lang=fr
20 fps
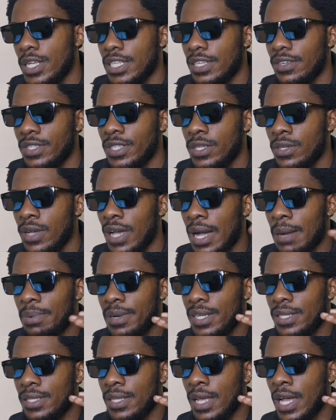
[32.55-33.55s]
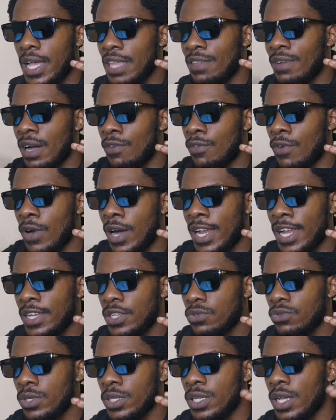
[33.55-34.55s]
Ça veut dire qu'après ça, il va avoir la
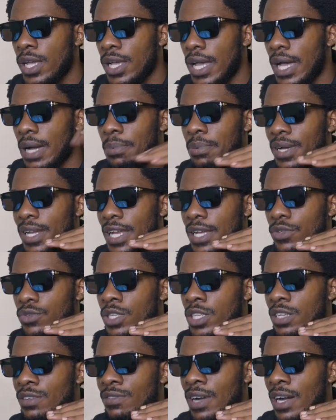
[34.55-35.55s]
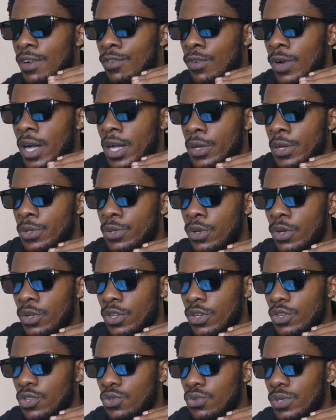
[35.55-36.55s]
suite. Après la suite, il va avoir une
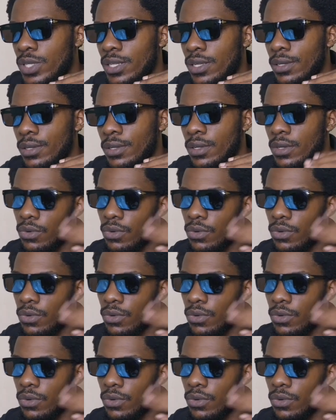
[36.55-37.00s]
autre suite.